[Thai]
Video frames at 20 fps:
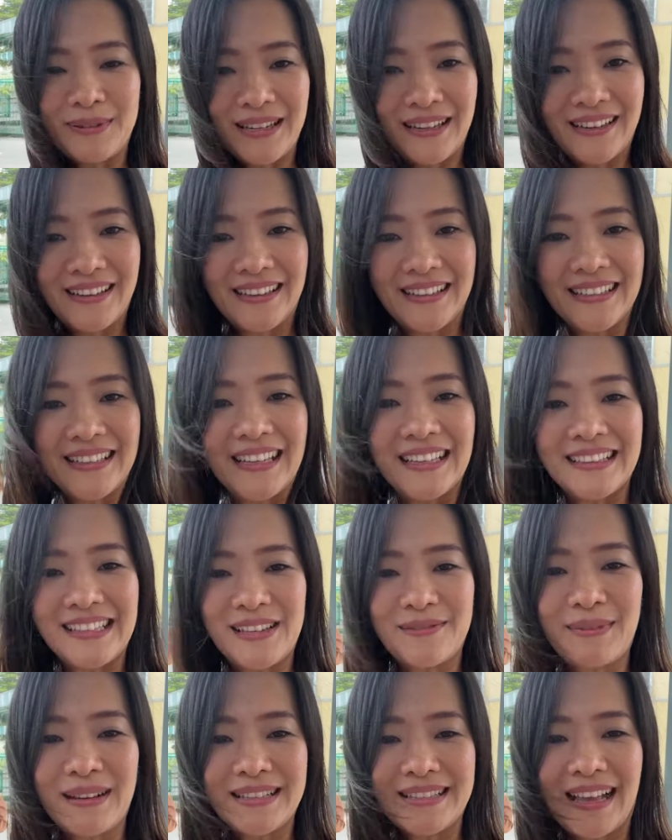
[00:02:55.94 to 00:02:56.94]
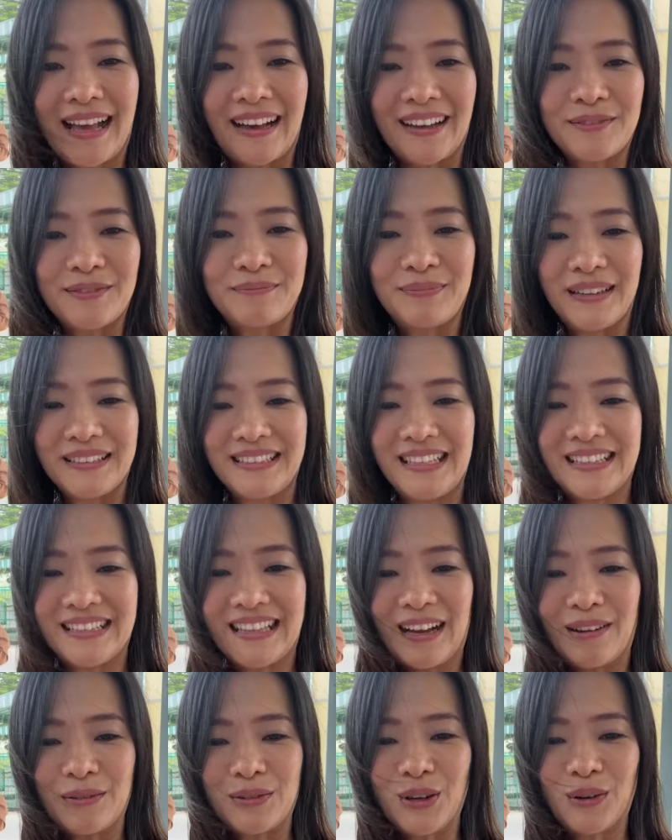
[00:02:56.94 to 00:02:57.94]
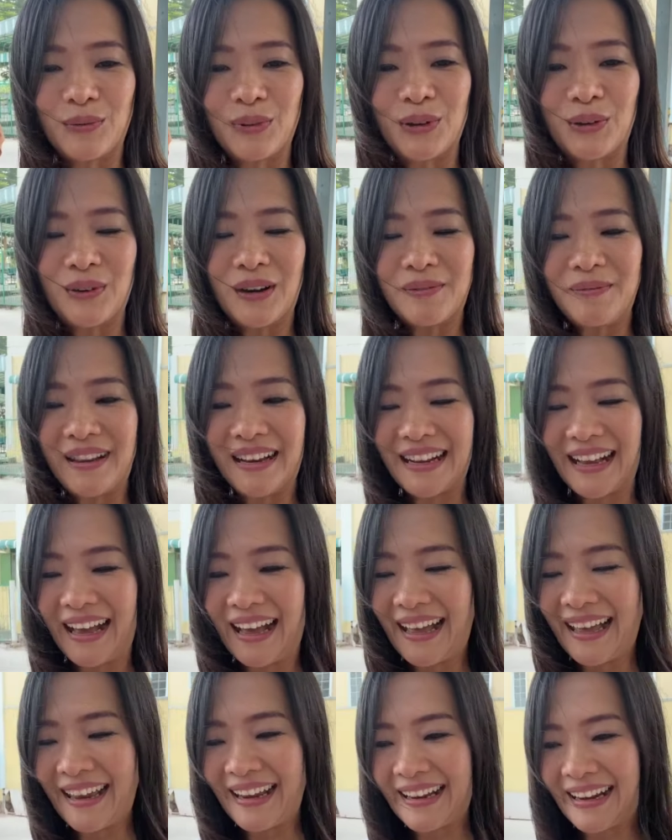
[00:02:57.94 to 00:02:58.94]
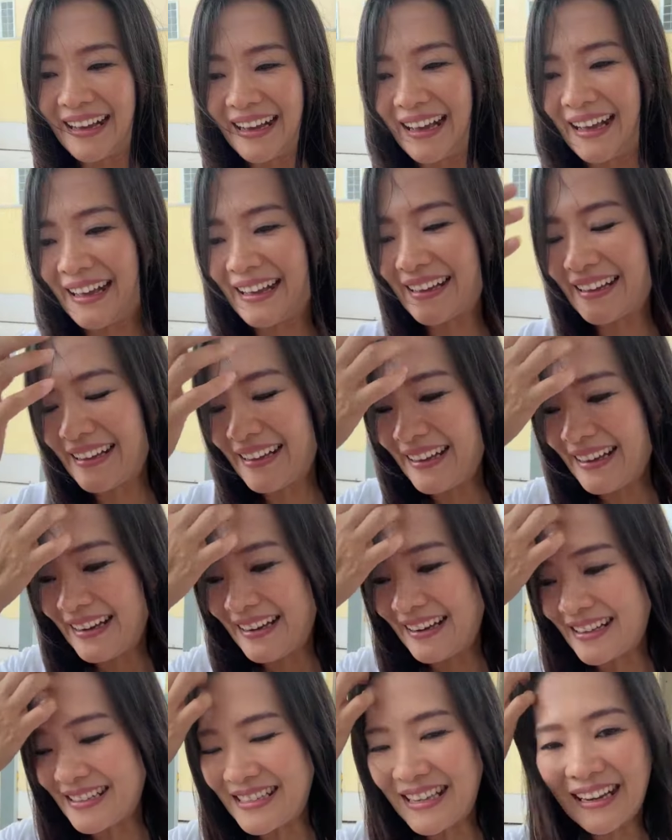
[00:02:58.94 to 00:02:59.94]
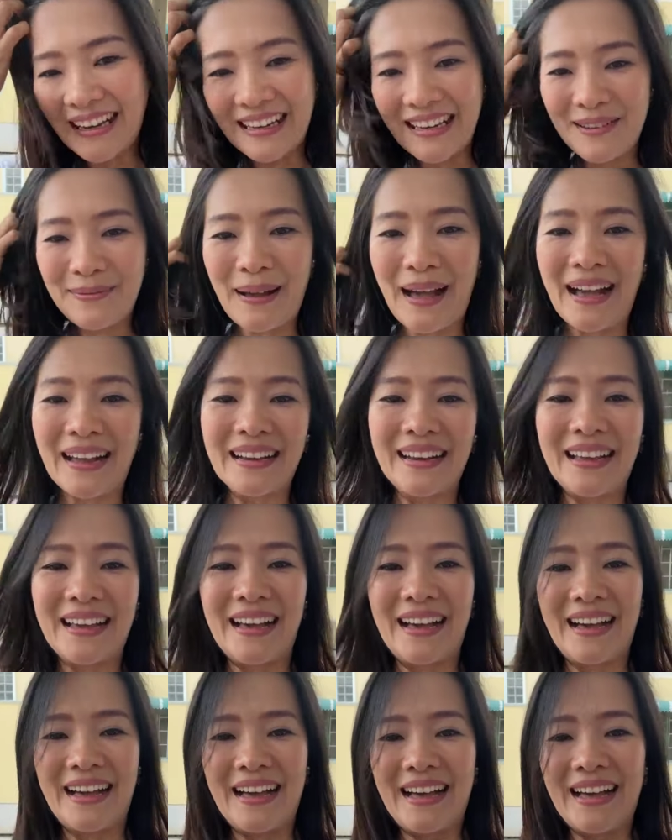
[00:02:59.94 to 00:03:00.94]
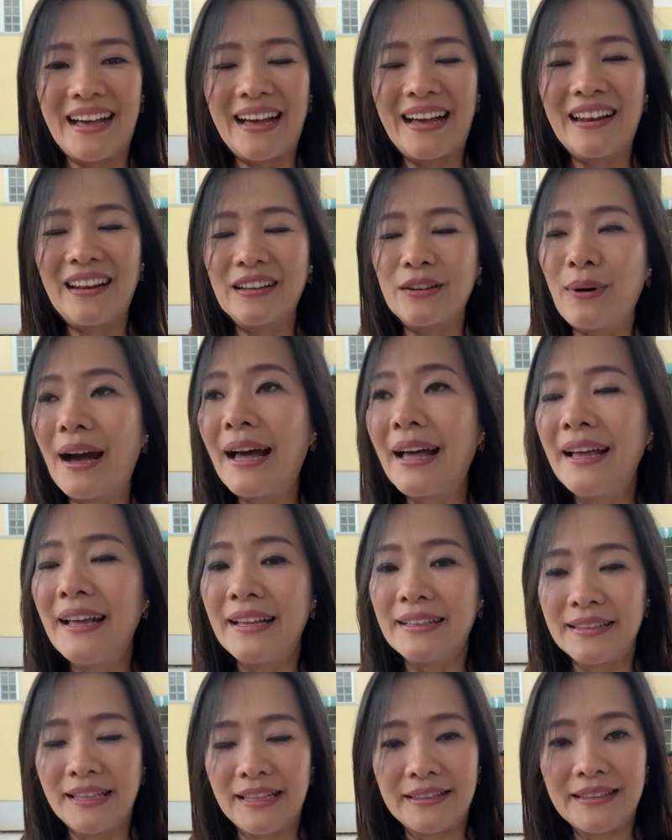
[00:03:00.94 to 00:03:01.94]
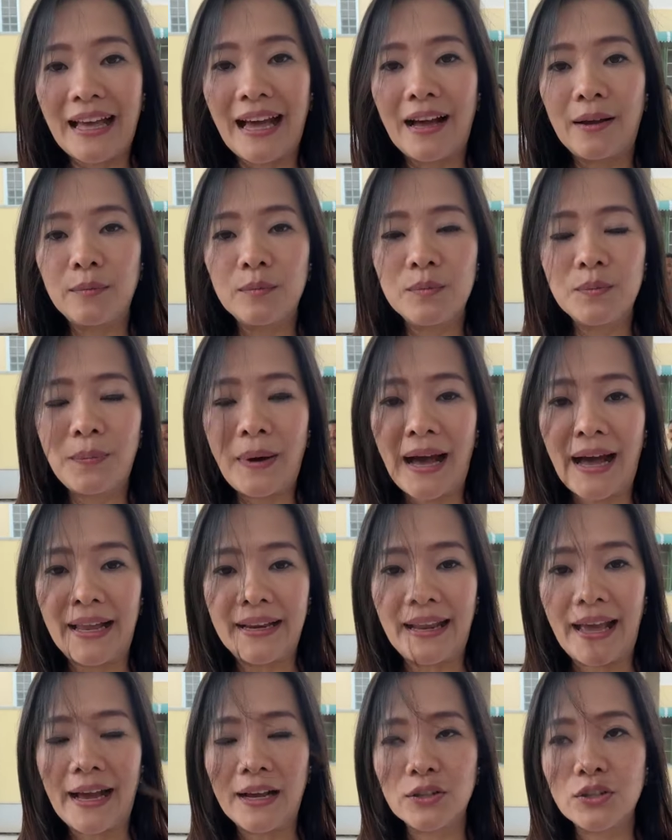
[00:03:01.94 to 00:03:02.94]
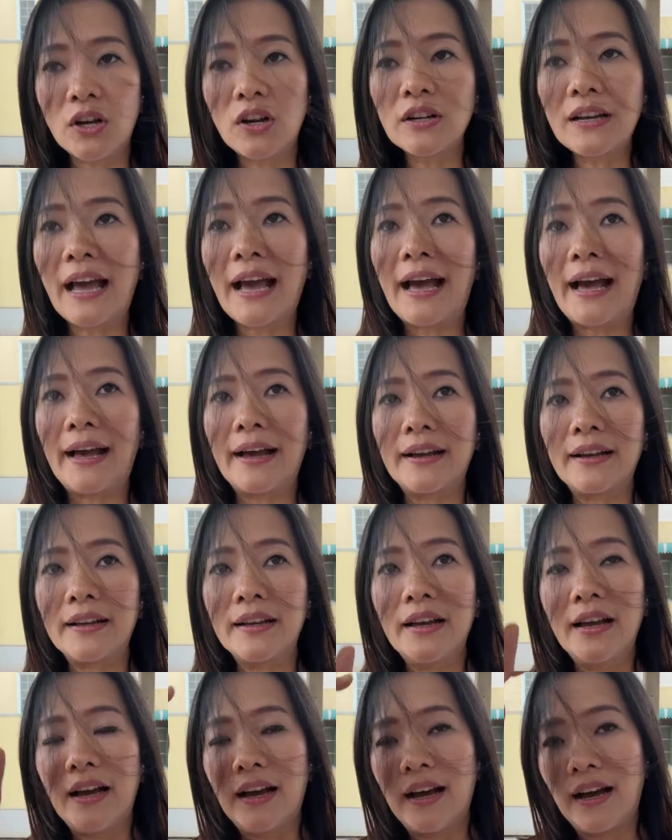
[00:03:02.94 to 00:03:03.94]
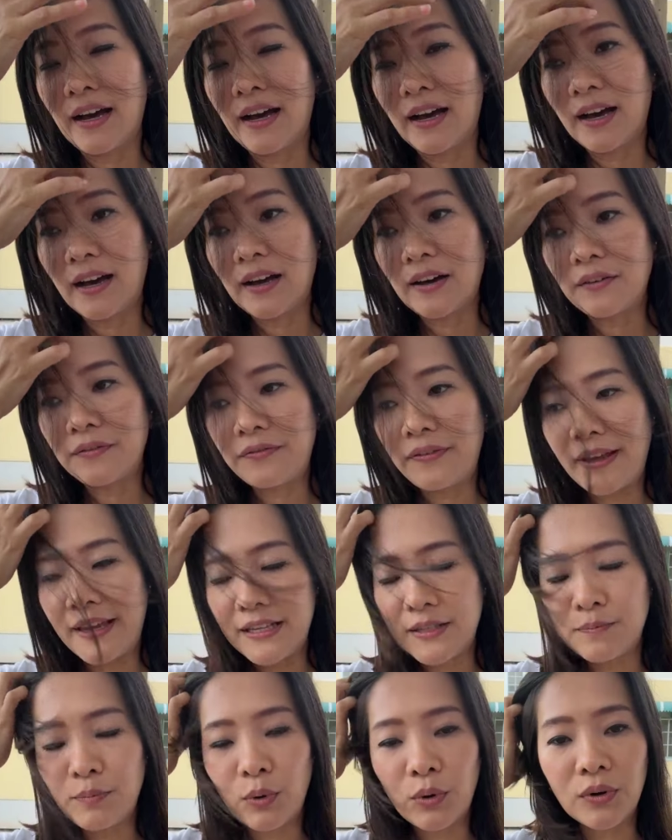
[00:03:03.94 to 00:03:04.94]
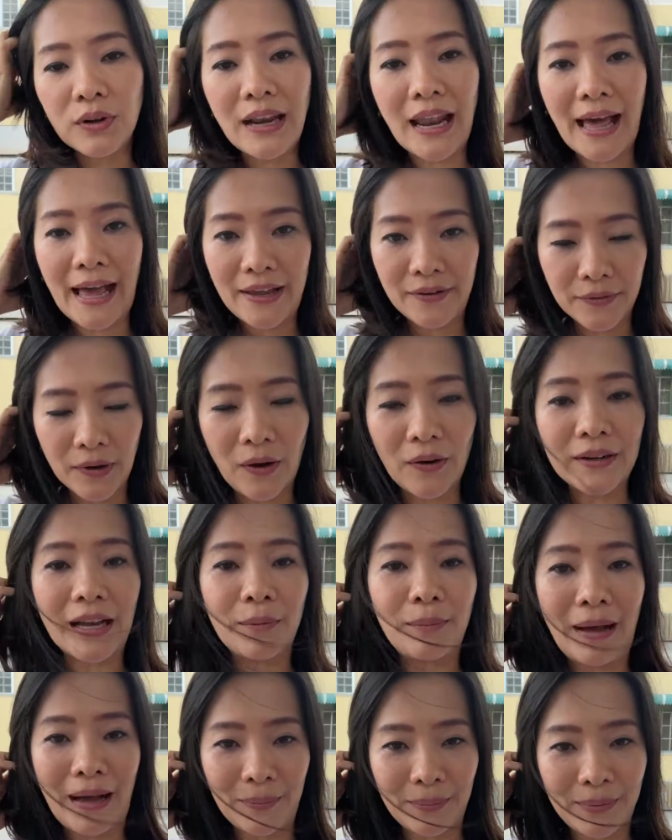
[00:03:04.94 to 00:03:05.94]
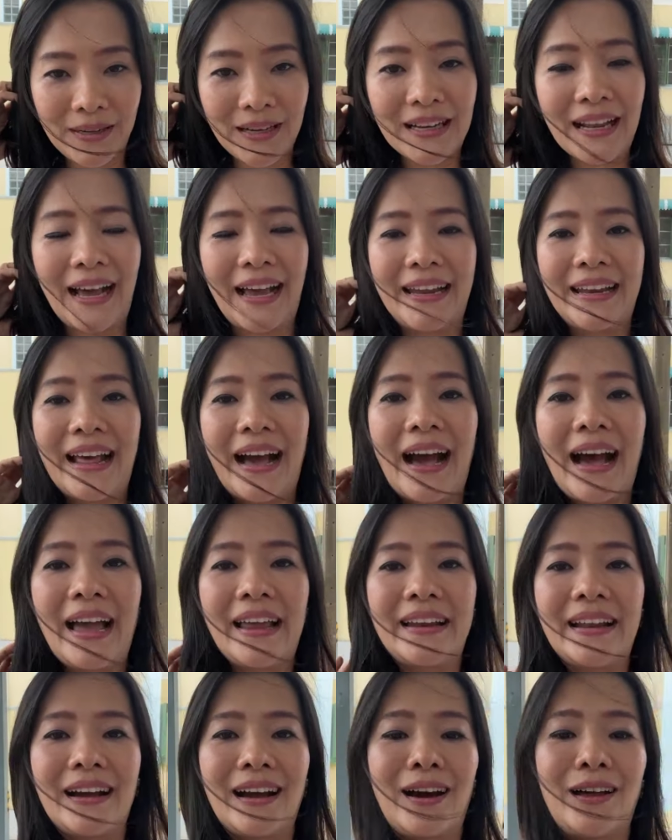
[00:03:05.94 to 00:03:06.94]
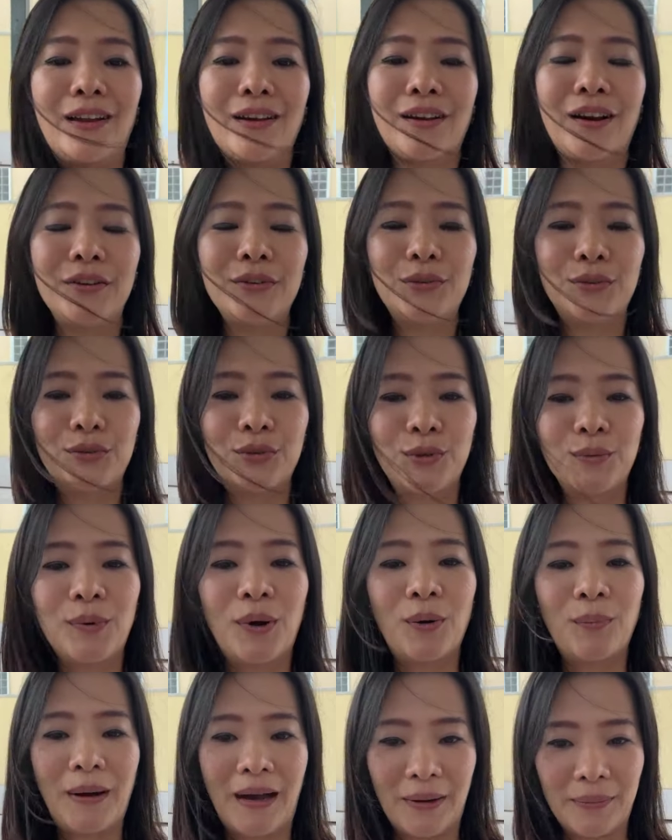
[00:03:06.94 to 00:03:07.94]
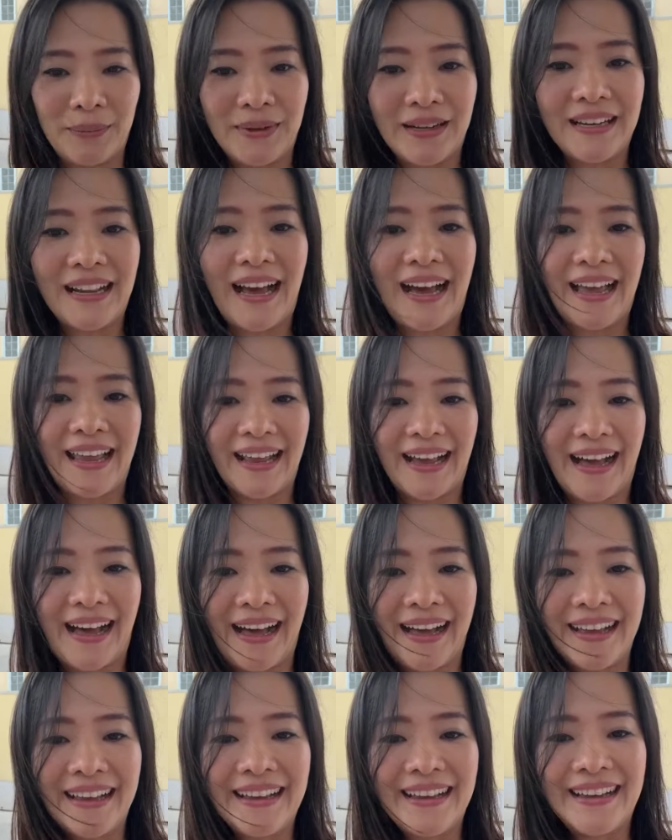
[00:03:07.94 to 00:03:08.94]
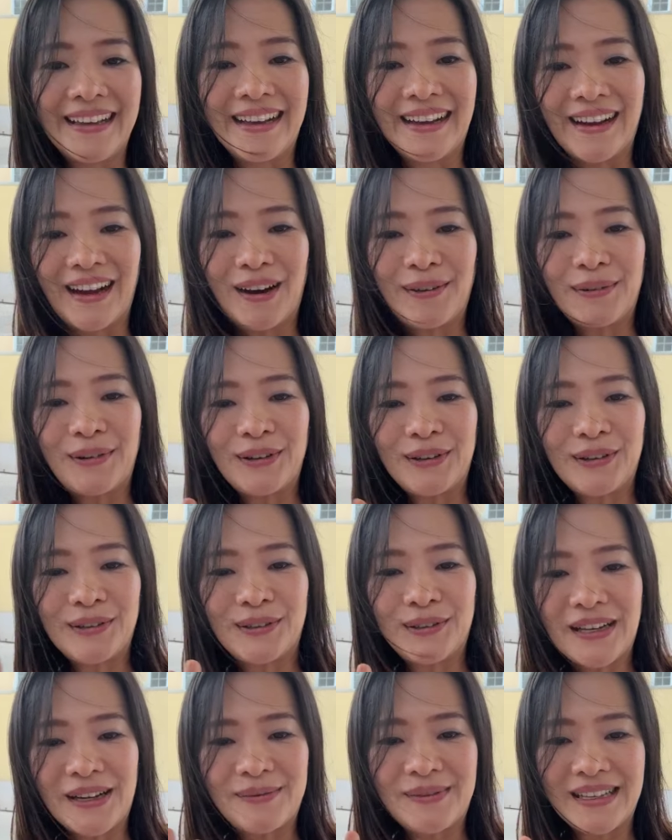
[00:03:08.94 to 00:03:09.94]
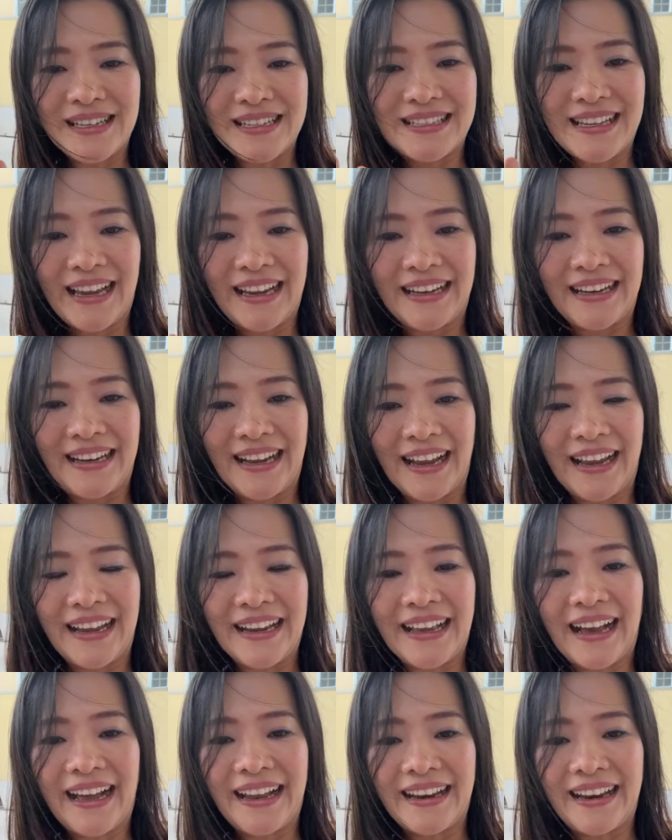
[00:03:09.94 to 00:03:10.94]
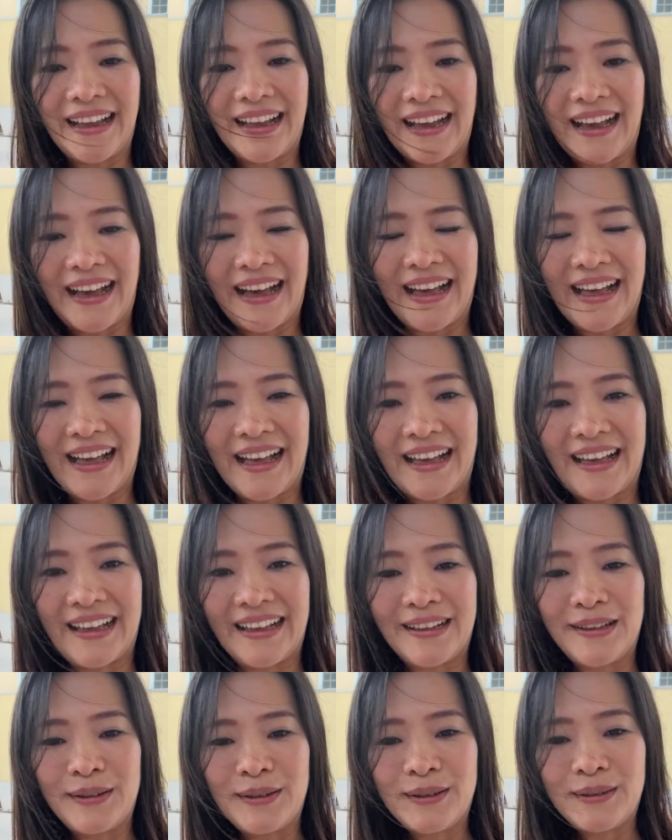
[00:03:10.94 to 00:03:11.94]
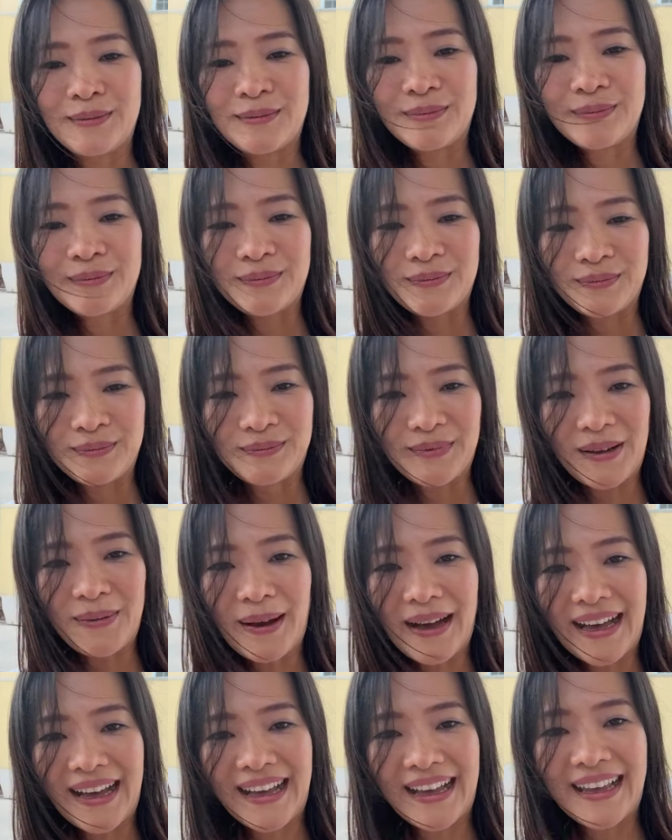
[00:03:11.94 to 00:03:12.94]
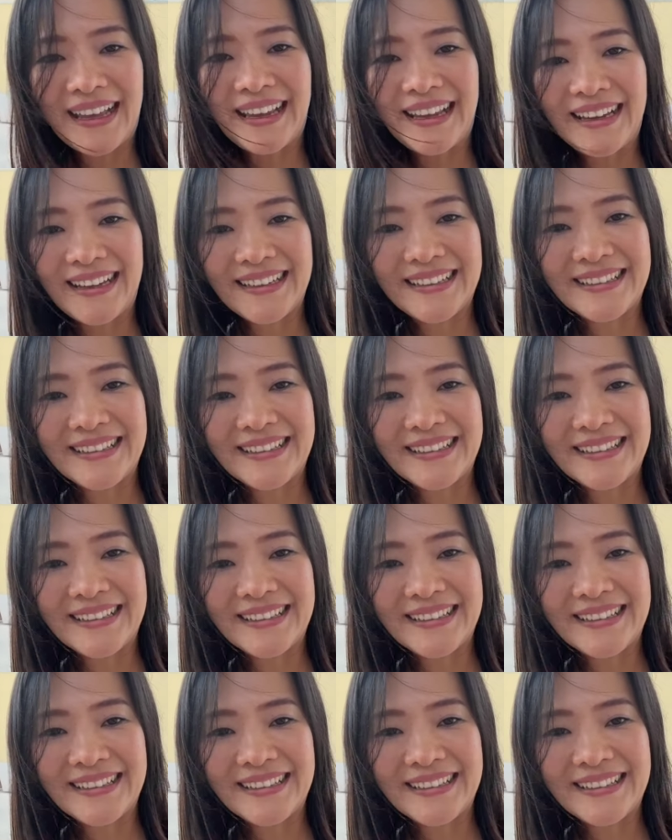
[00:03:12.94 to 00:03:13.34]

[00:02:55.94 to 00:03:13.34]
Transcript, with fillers: รับเชิญกิติมศักดิ์ไปติดตามชมดูว่าเป็นใครนะคะ เดี๋ยวเจอกันที่พักนะคะ หรือว่าติดตามผ่านทางช่องทางเ c e b o o k Live ของทางพักเพื่อไทยได้นะคะ แล้วก็ YouTube ของพักเพื่อไทยค่ะ ขอบคุณทุกๆกำลังใจที่ให้กันนะคะ บ๊ายบา